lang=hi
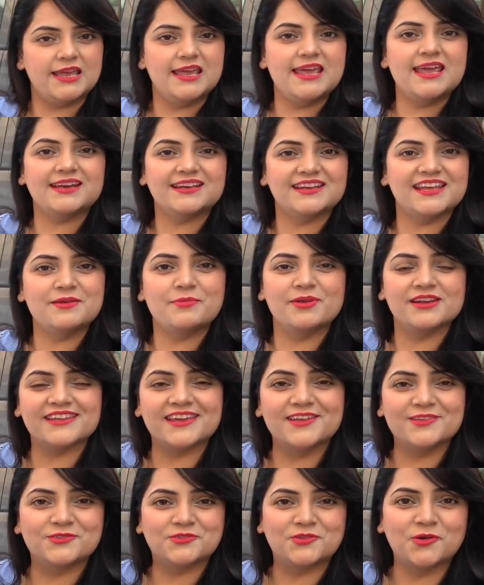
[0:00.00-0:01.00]
एक नहीं
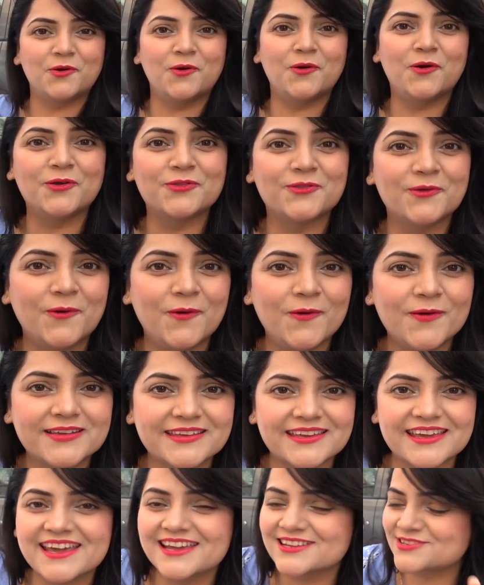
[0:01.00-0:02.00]
बल्कि दो दो
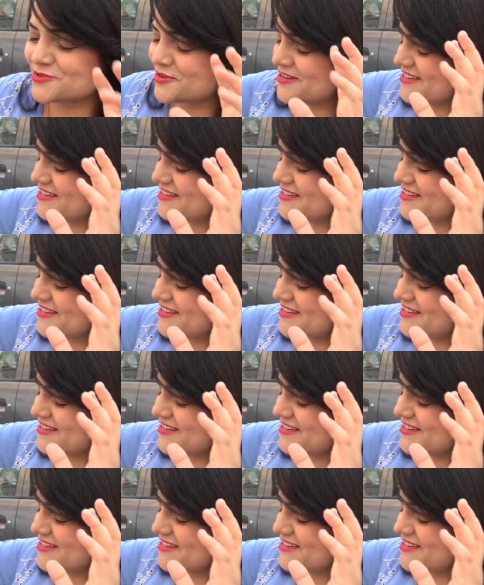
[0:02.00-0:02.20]
केक सो